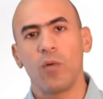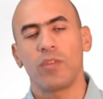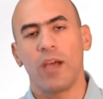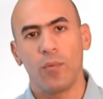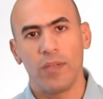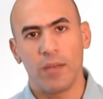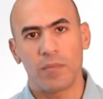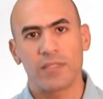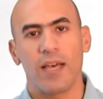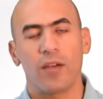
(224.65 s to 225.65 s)
أو تحويل
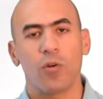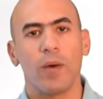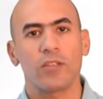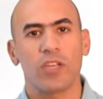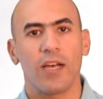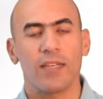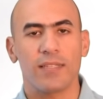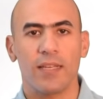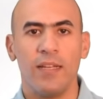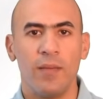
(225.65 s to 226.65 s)
المسار هم
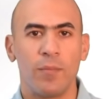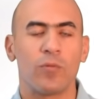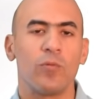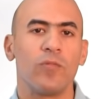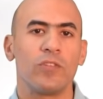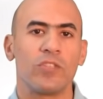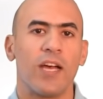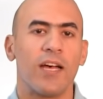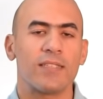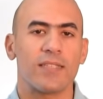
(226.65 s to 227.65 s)
أشخاص لعبثوا في
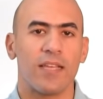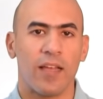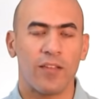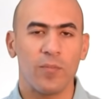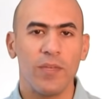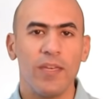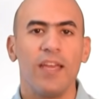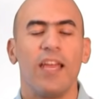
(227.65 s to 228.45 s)
جهاز الهضمي